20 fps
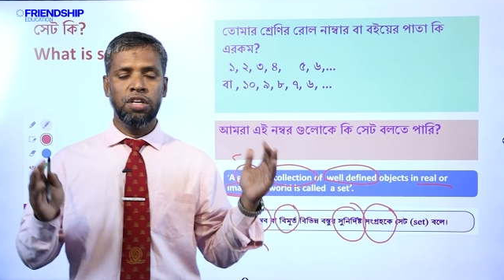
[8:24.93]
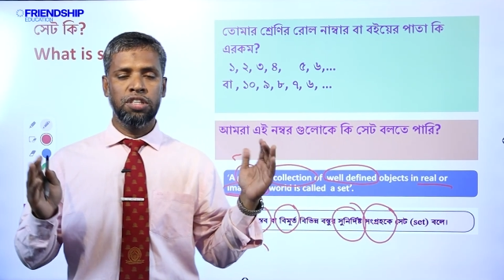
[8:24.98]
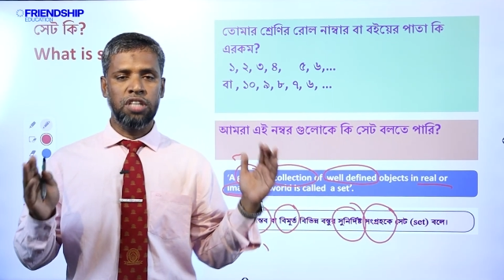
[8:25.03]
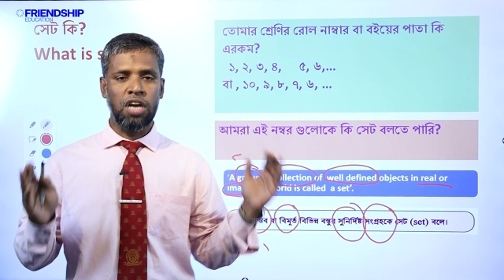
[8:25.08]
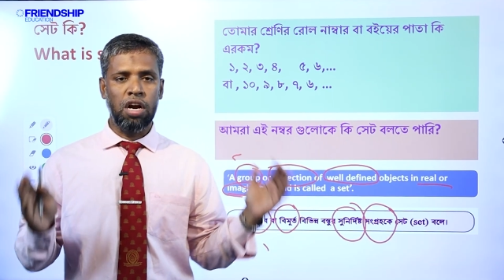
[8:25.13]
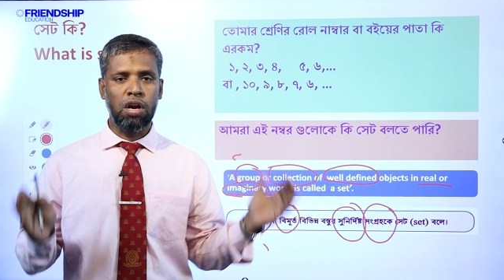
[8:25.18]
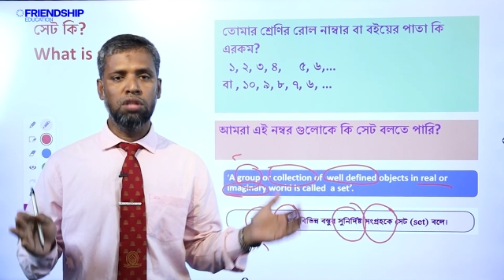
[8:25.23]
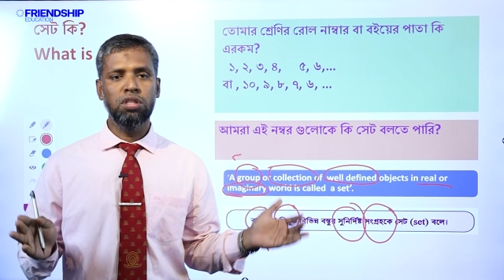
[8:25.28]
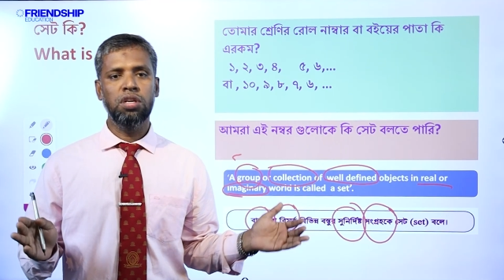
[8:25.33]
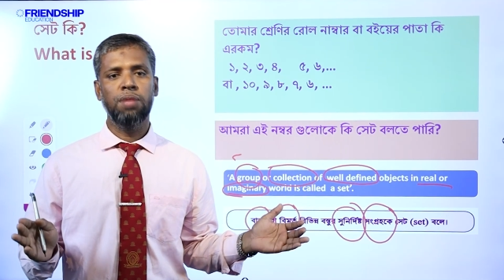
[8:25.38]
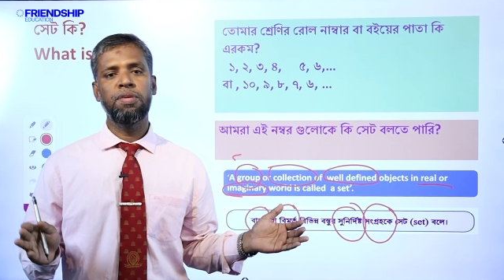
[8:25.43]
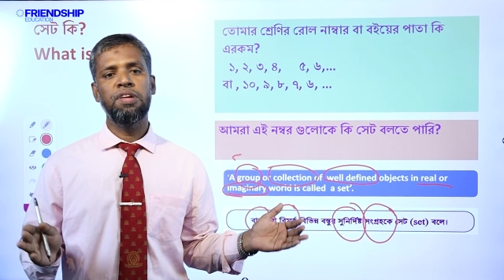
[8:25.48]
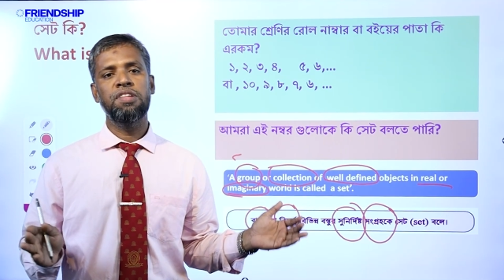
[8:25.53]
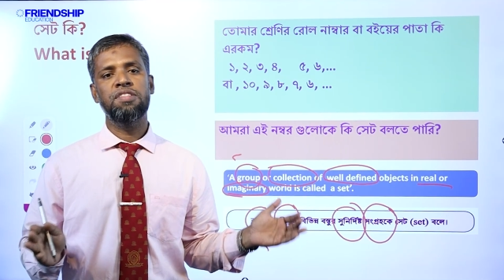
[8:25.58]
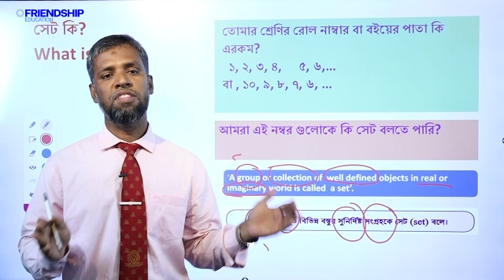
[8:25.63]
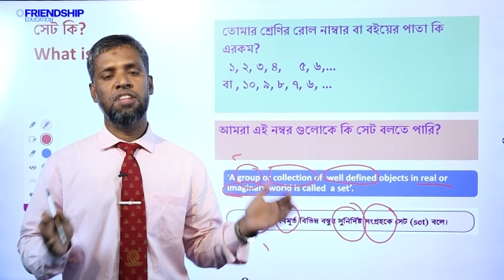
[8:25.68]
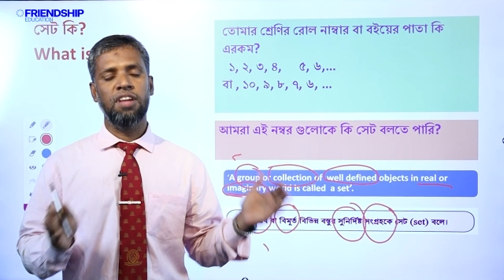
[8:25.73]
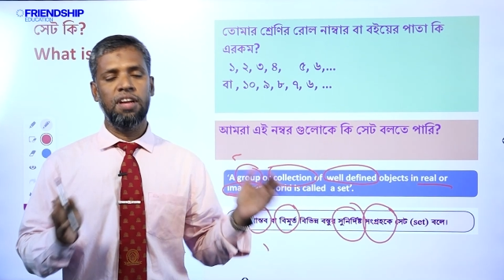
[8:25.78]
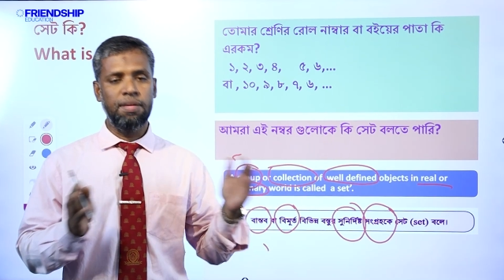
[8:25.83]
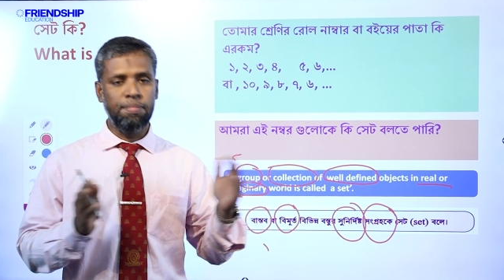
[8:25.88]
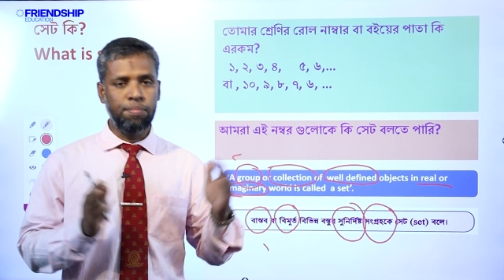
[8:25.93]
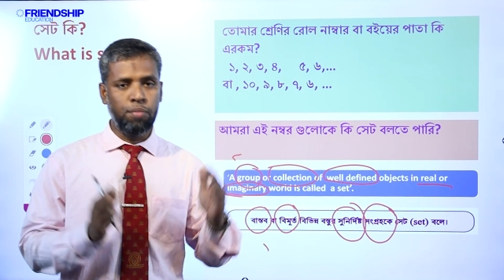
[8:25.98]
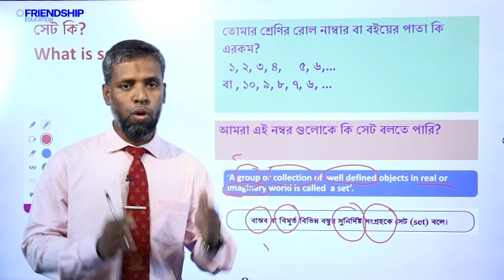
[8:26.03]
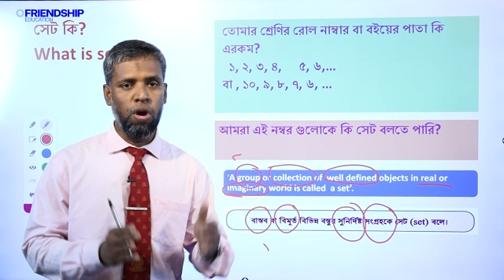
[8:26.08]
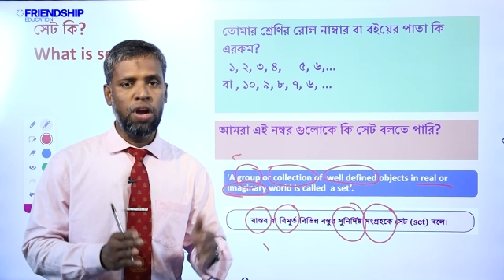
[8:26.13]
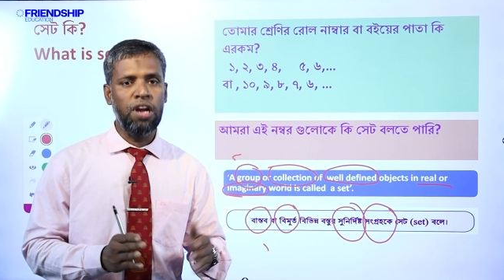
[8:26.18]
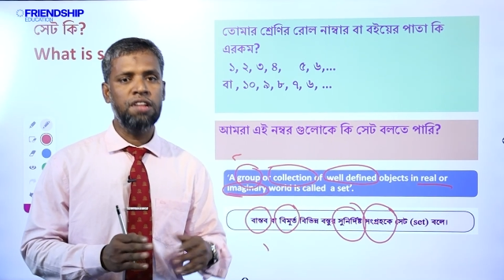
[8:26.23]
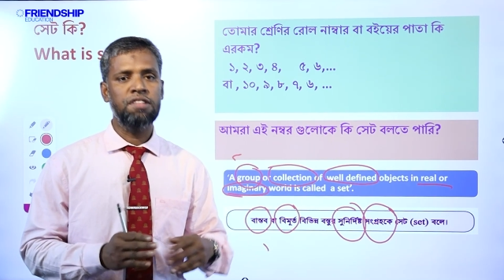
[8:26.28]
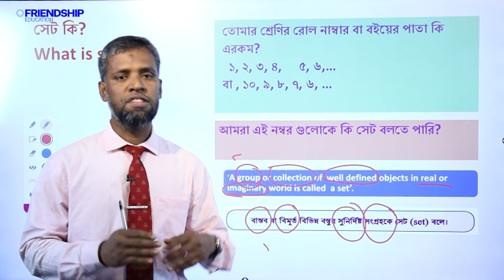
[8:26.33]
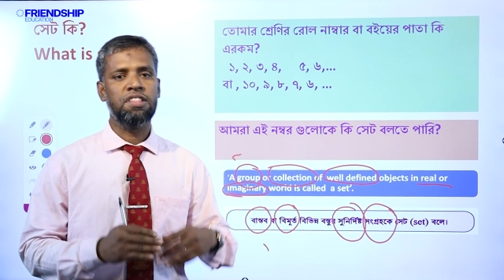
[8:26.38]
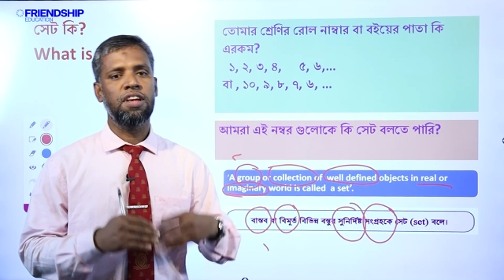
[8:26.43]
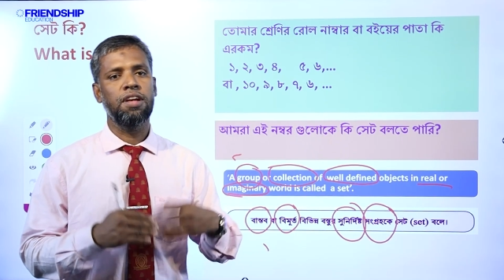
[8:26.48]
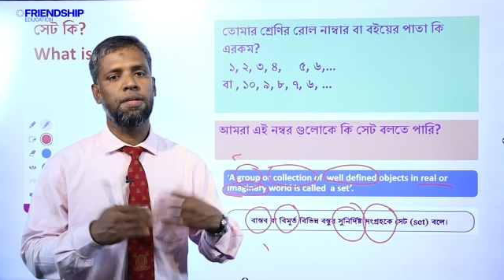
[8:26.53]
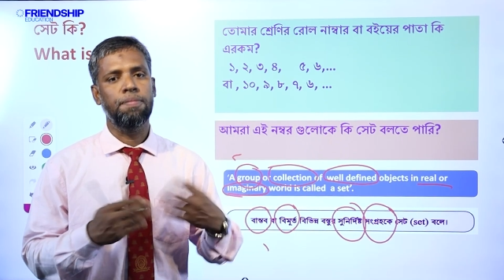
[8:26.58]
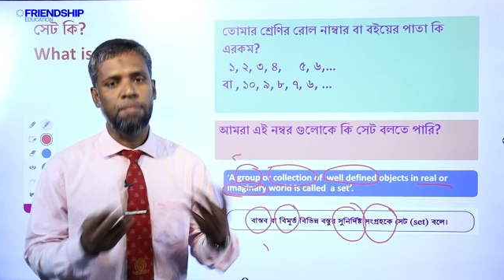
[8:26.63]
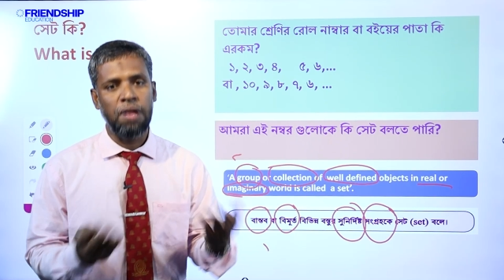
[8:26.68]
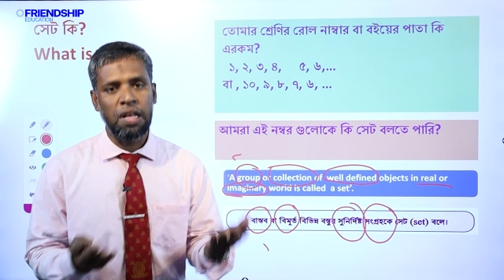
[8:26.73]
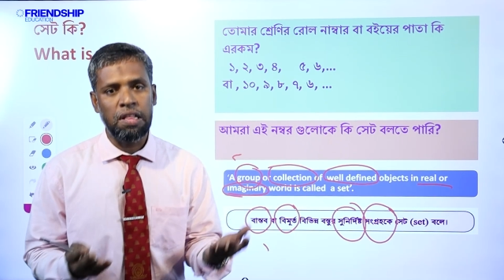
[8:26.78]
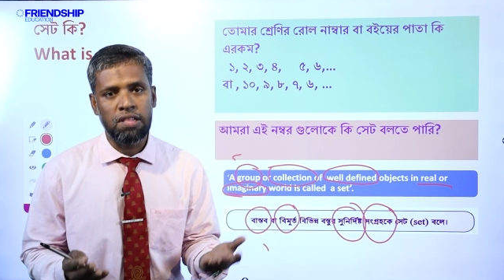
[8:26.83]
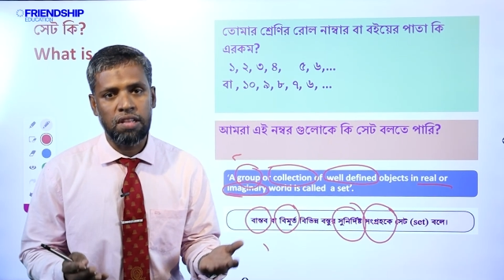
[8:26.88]
সরঞ্জামের সেট বইয়ের সেট
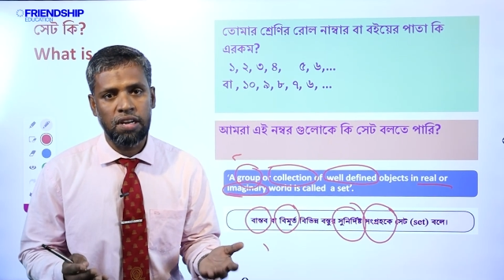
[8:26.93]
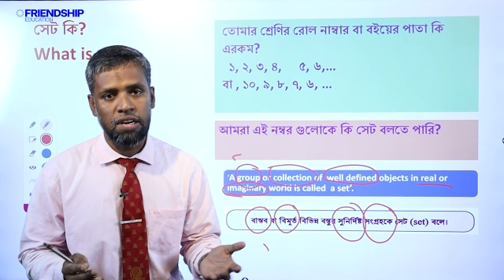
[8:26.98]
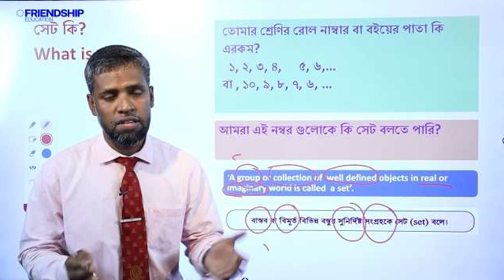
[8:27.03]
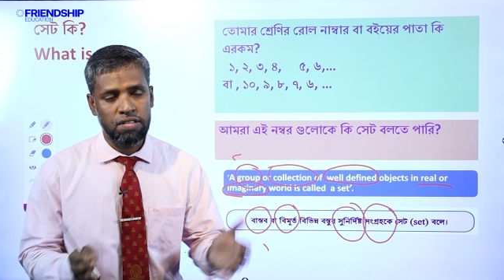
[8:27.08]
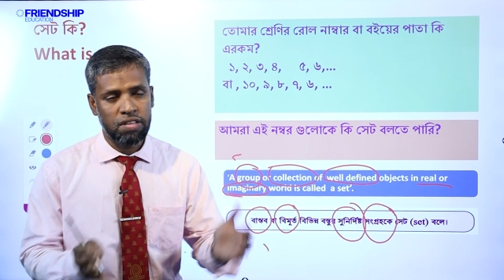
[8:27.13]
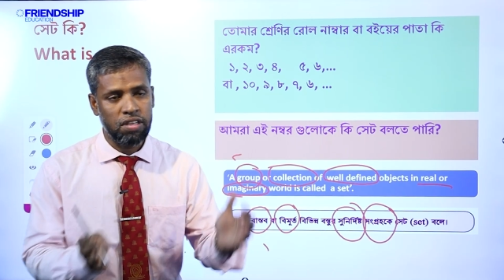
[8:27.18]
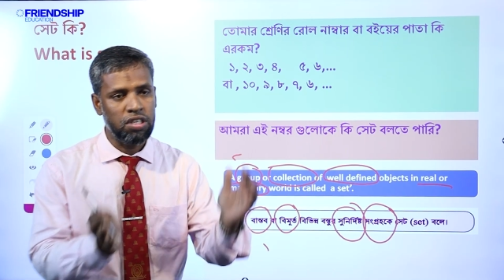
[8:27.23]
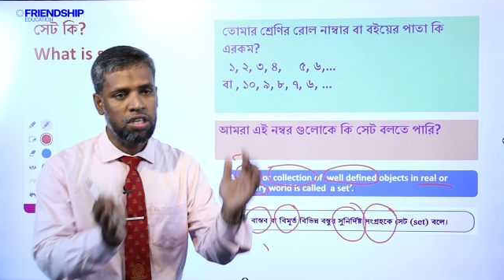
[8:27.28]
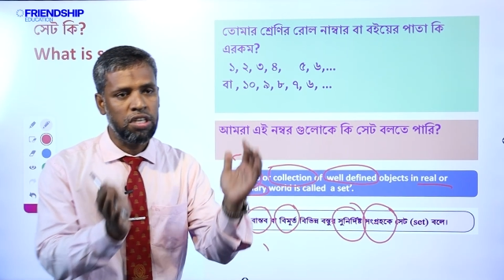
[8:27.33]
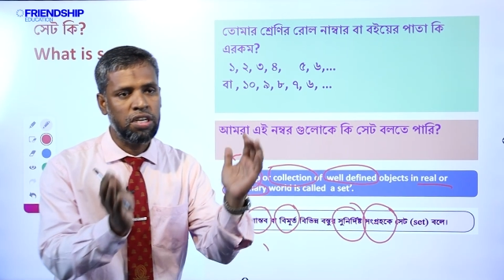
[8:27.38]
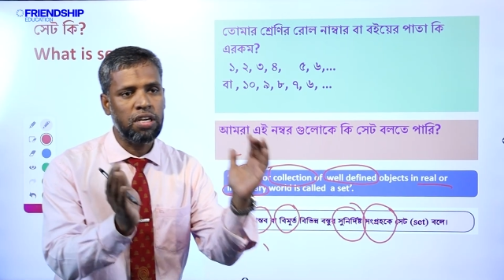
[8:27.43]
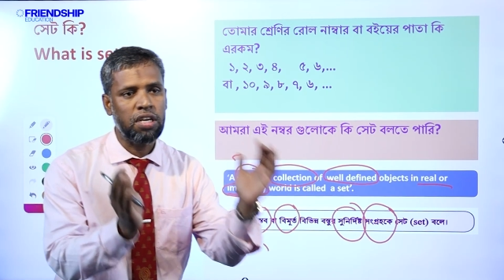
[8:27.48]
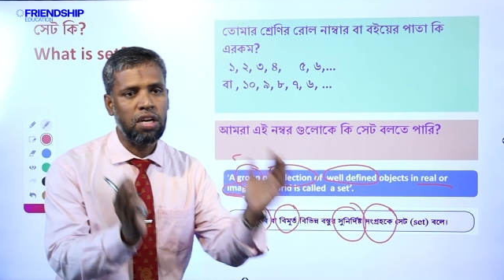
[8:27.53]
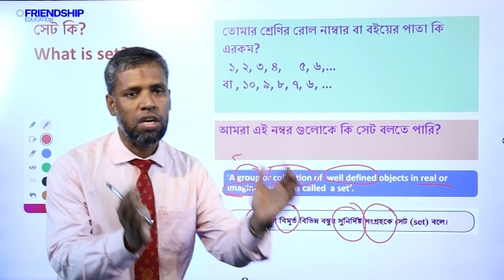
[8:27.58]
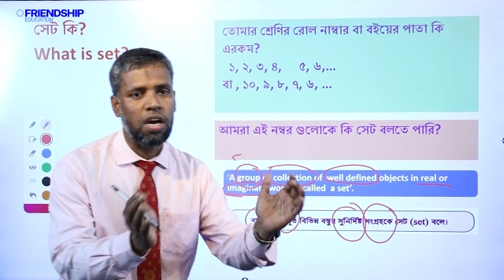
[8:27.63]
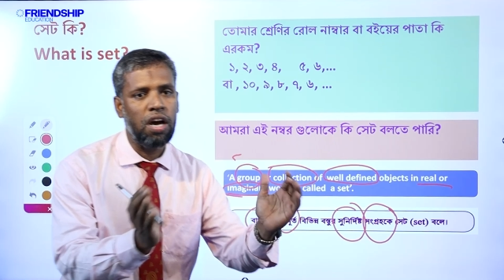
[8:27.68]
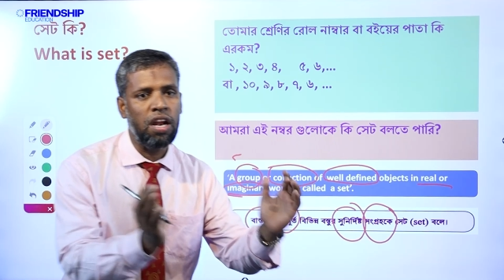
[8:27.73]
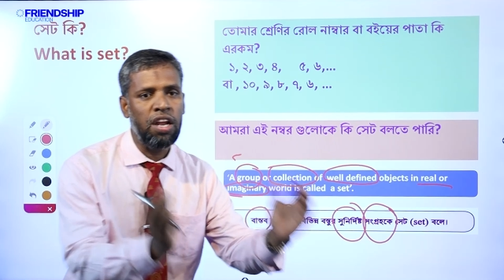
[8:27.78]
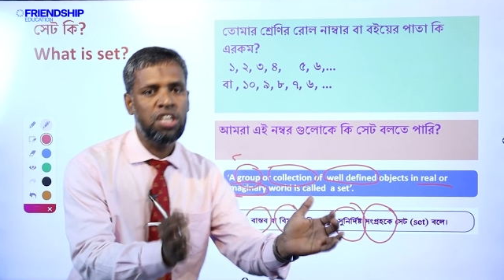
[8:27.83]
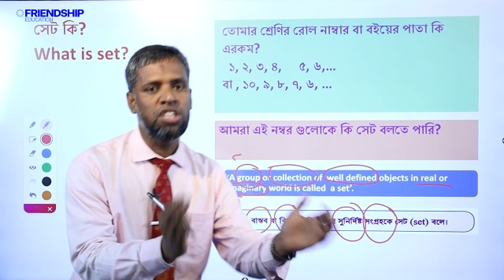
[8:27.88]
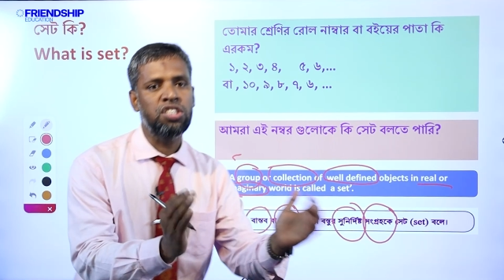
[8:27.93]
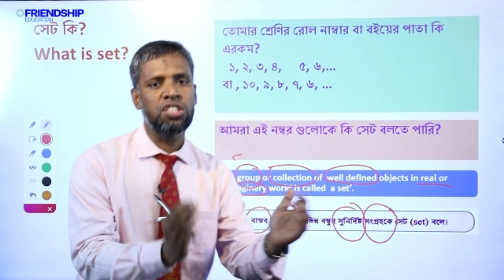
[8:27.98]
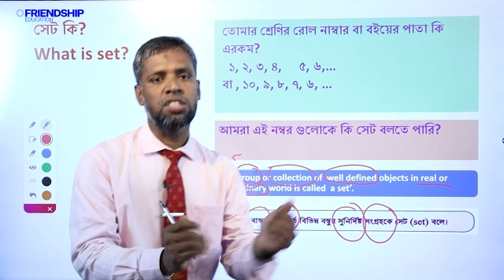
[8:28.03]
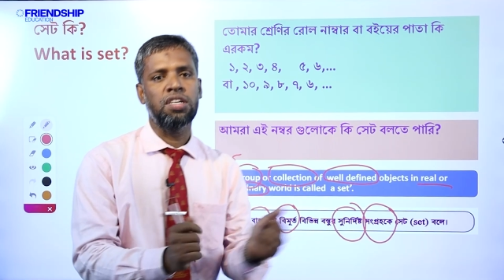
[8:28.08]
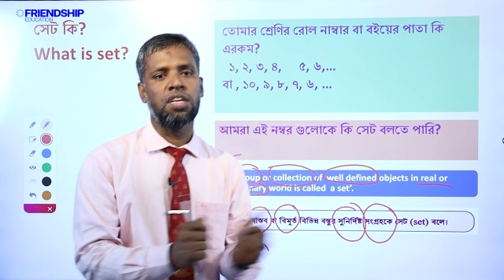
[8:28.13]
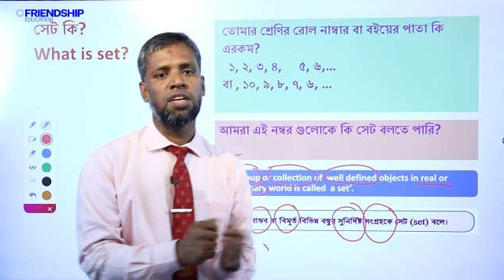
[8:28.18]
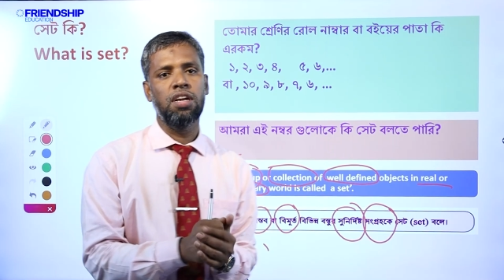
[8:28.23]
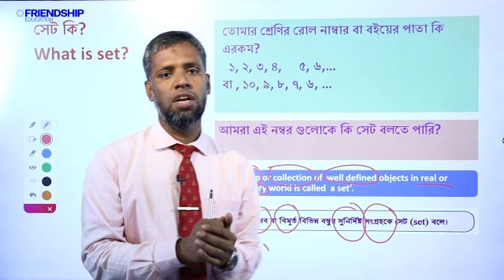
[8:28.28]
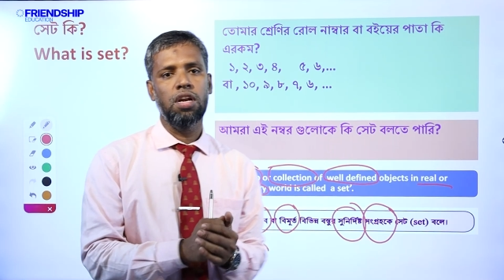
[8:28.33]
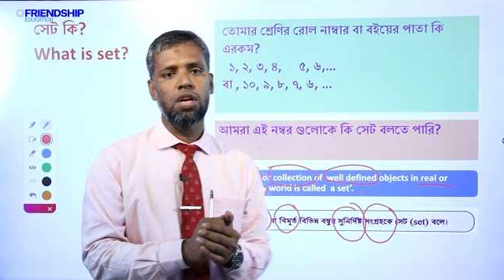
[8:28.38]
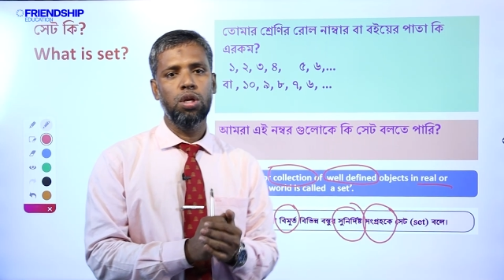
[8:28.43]
পেন্সিলের সেট এটা একটা কালেকশন